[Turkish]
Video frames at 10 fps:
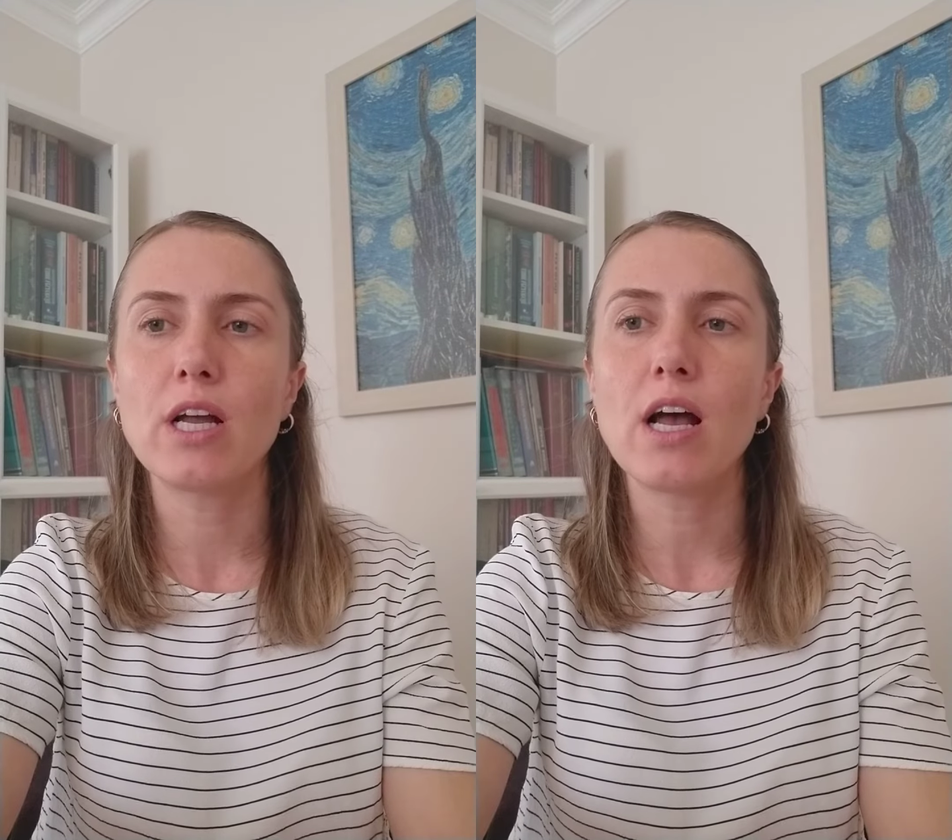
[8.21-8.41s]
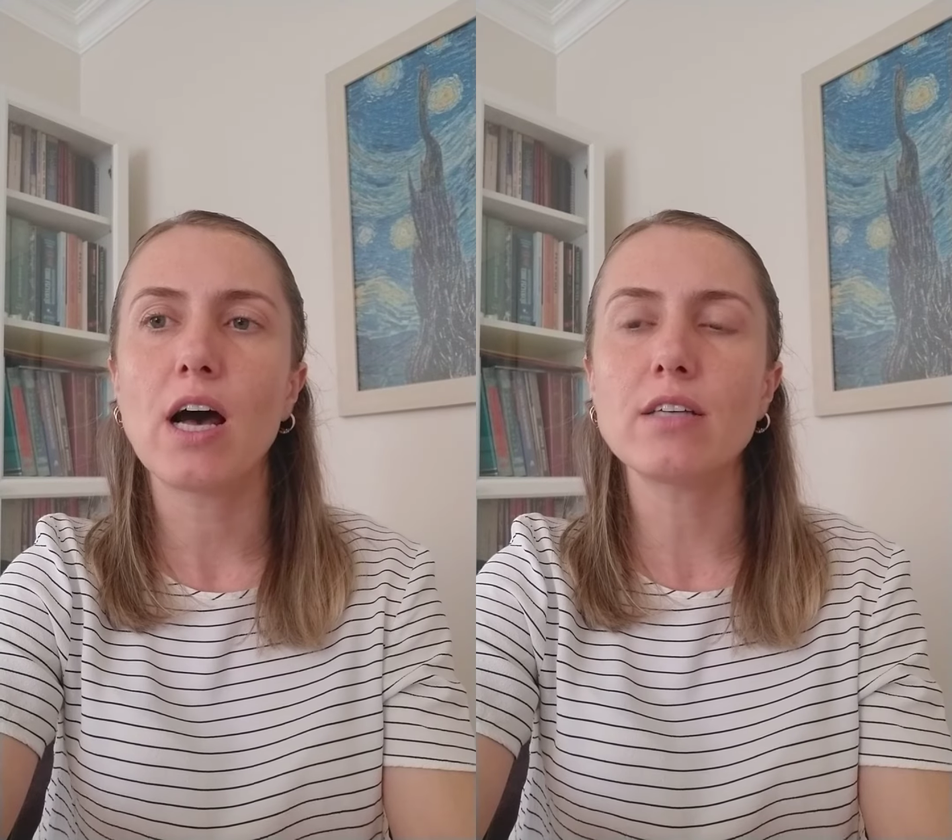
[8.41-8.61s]

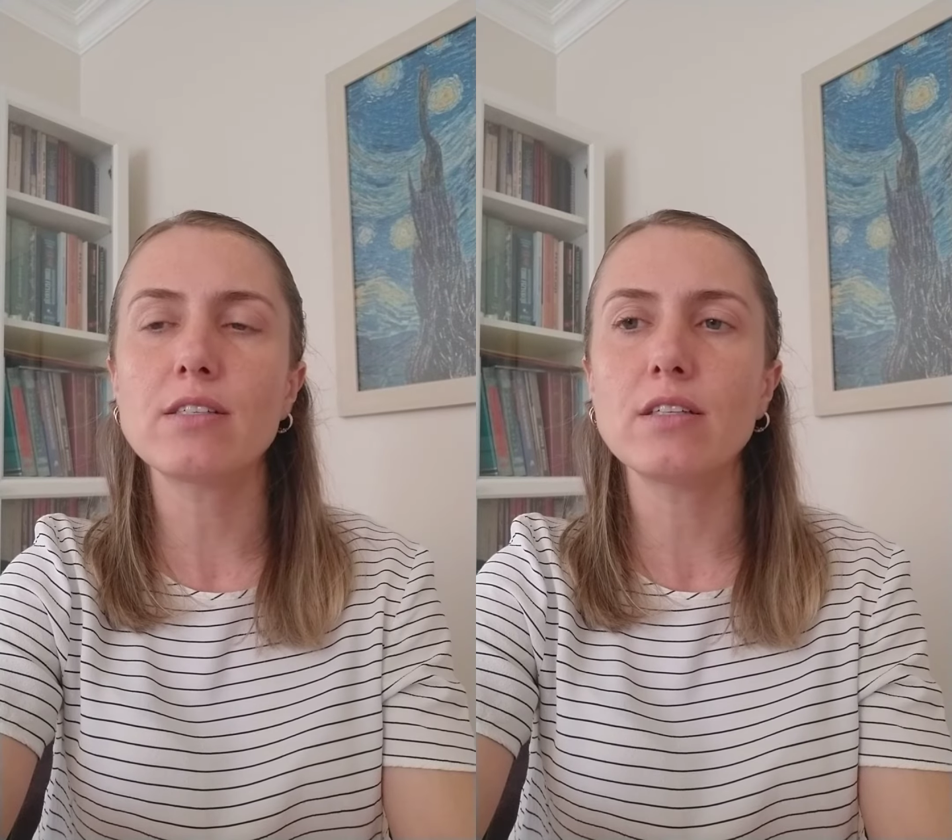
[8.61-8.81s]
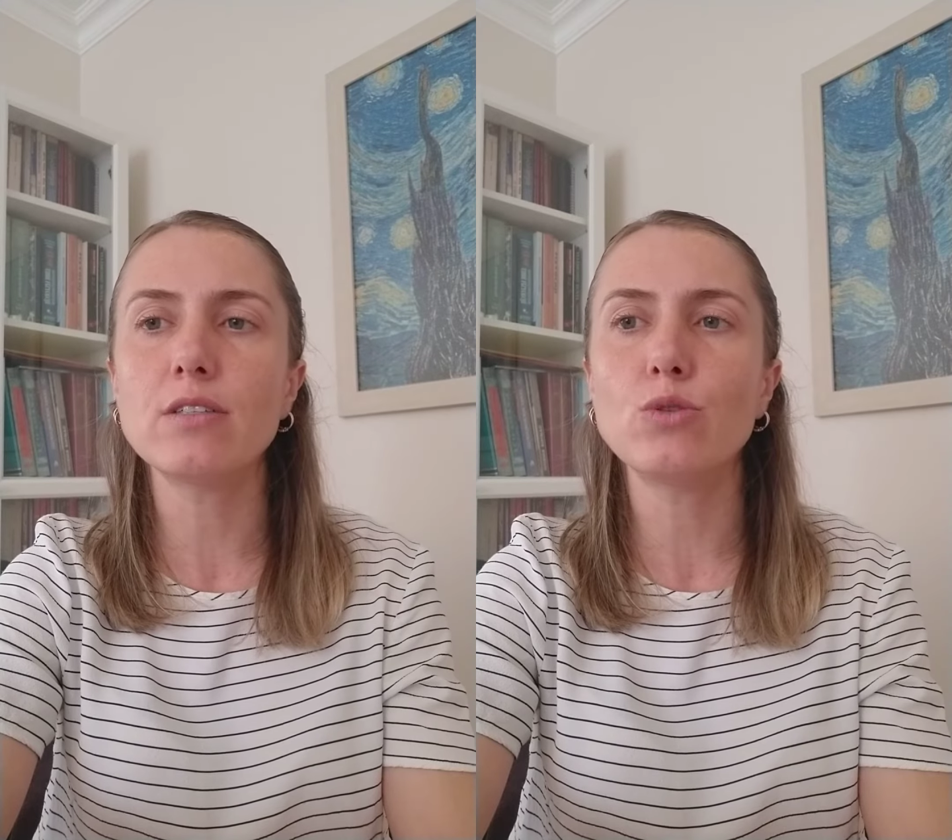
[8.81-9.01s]

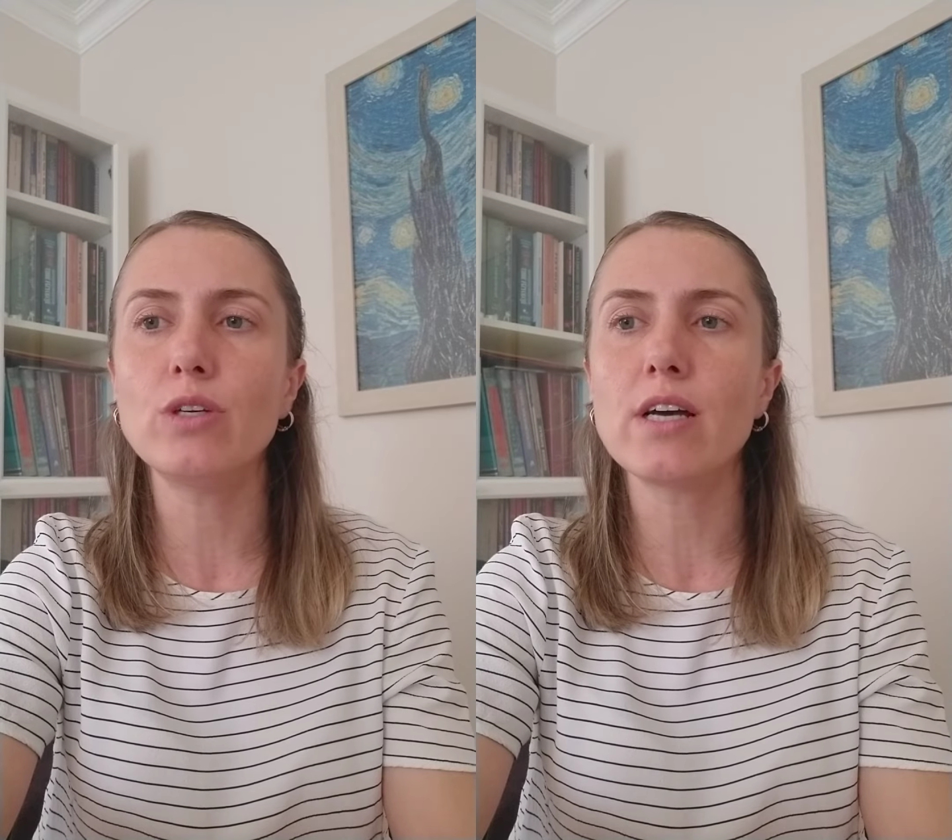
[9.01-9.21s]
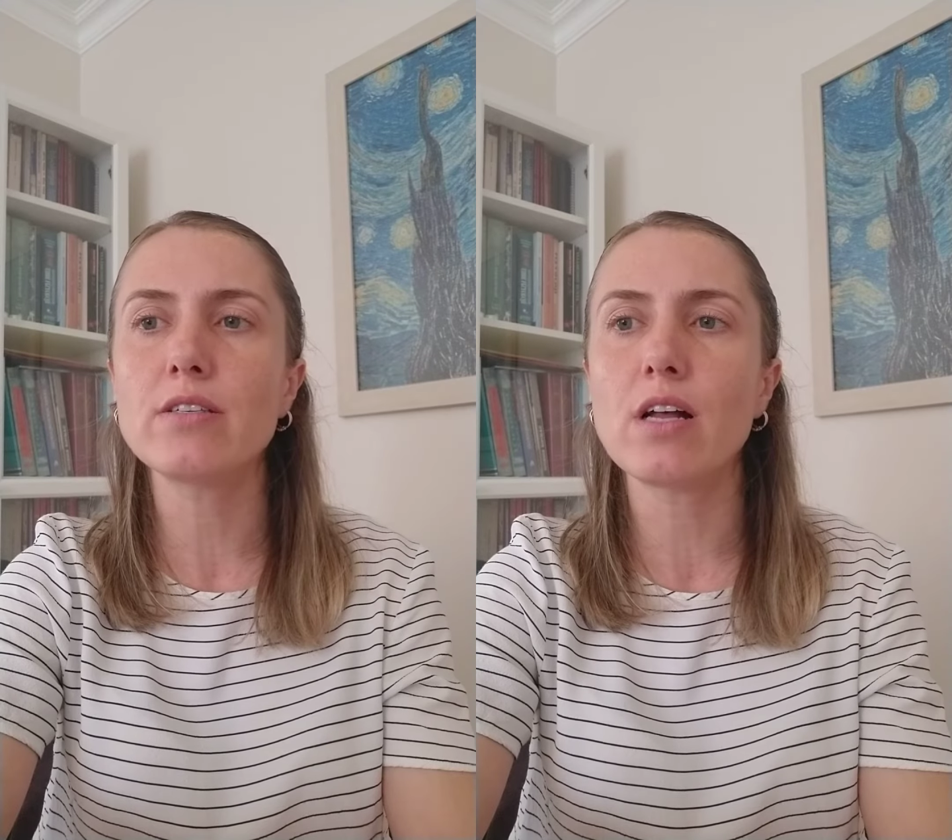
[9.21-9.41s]
Hastalık
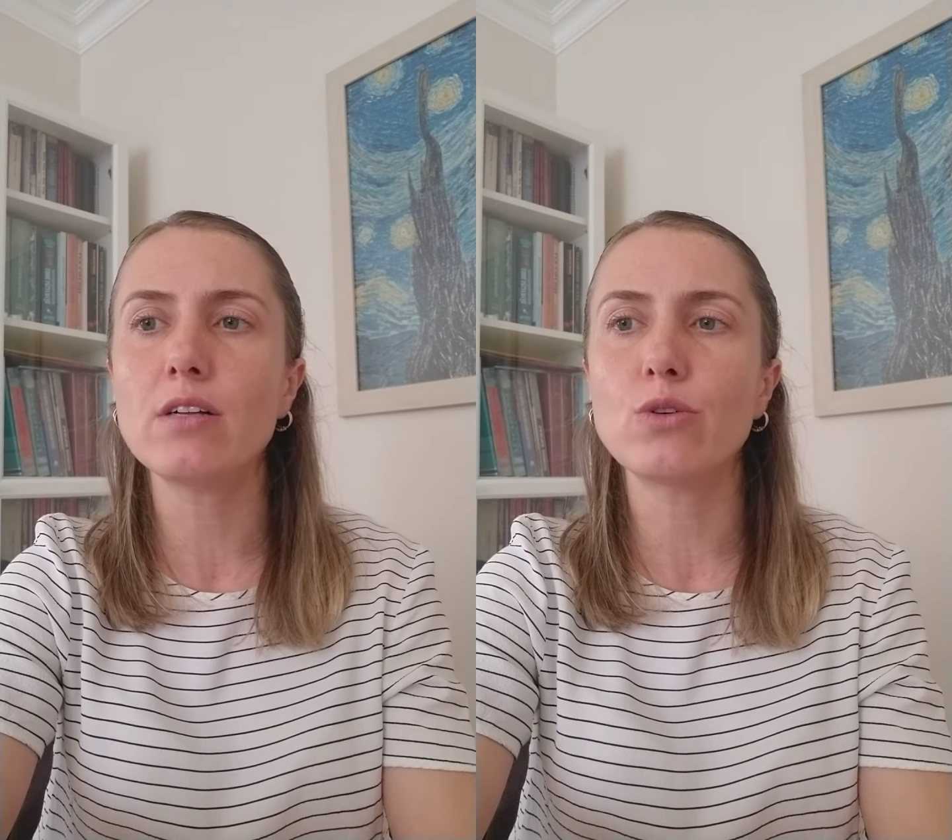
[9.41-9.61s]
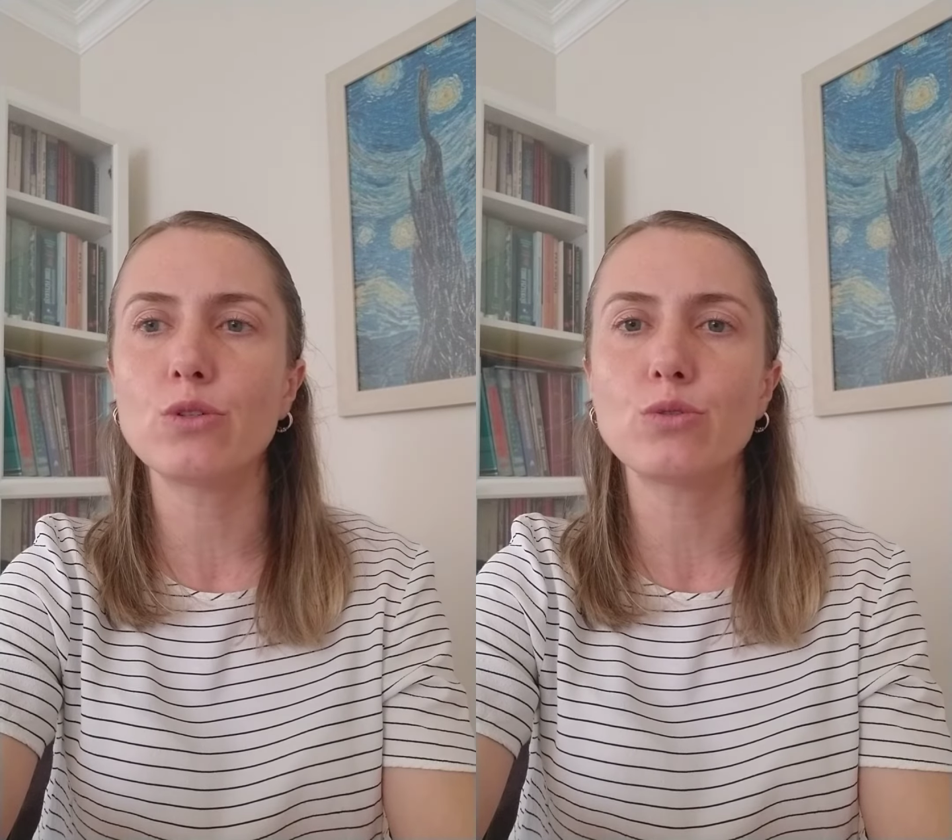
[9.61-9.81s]
Dünya
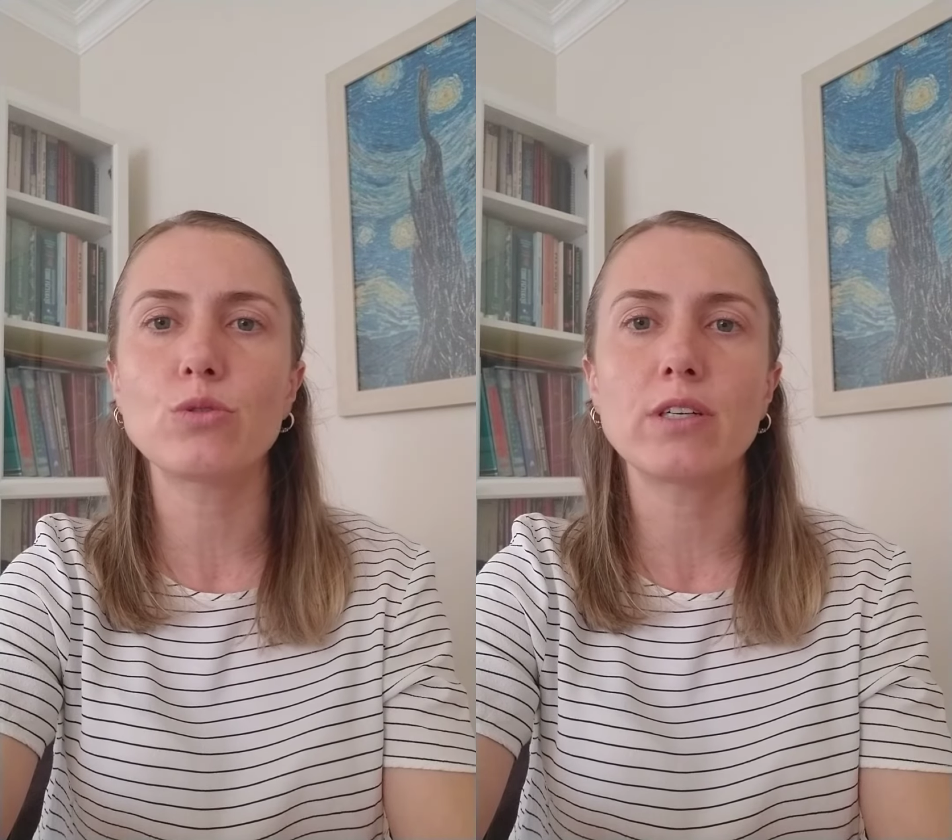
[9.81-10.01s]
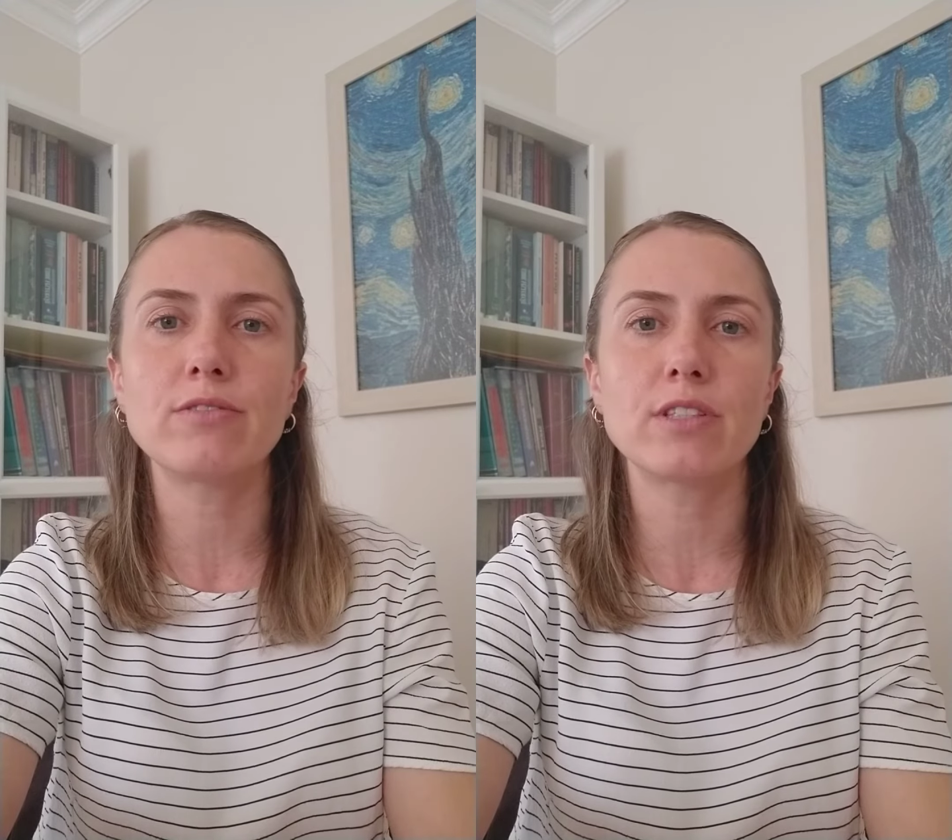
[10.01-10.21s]
Sağlık Örgütü
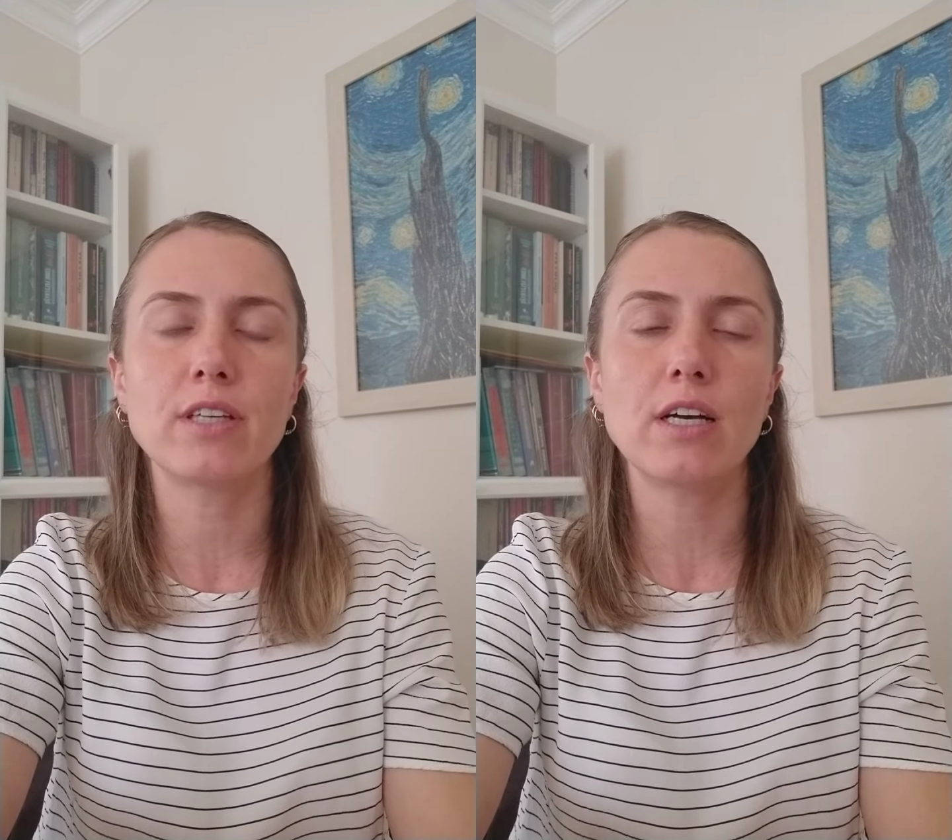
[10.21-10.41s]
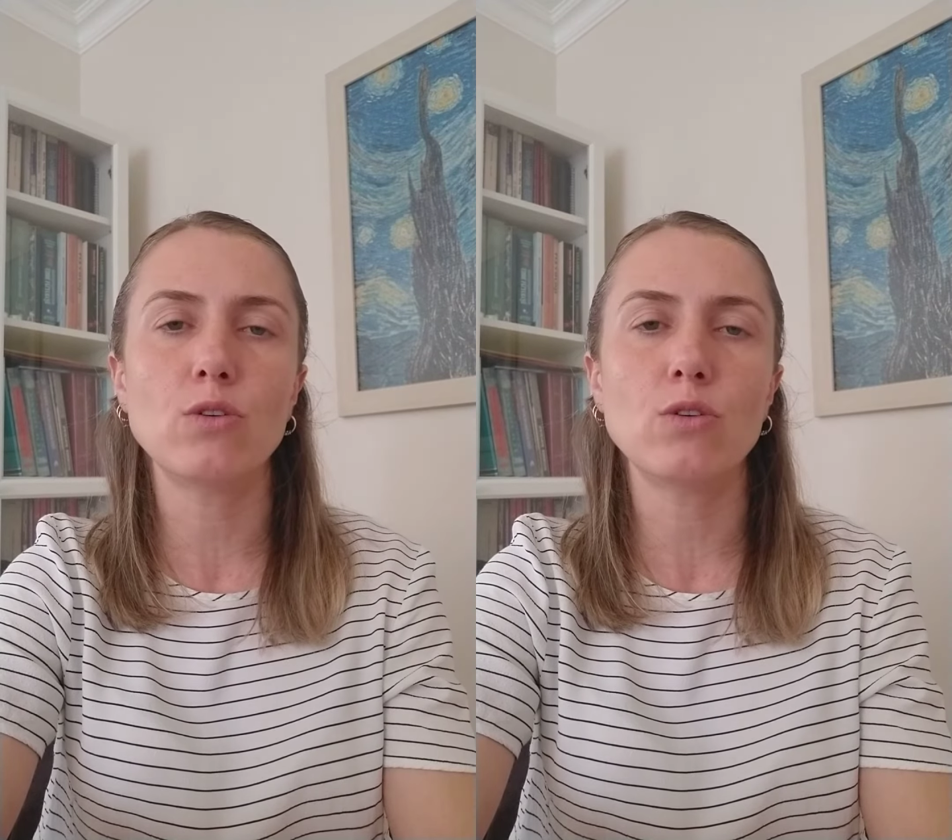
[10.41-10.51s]
tarafından